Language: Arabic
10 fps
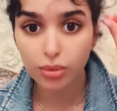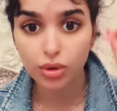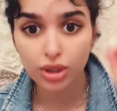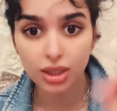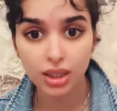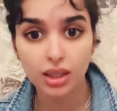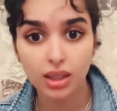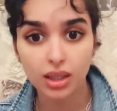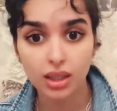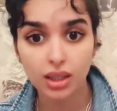
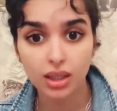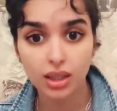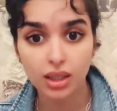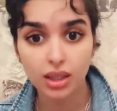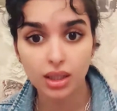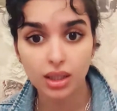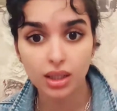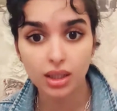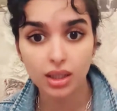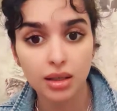برموشي
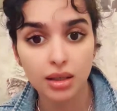المتساقطين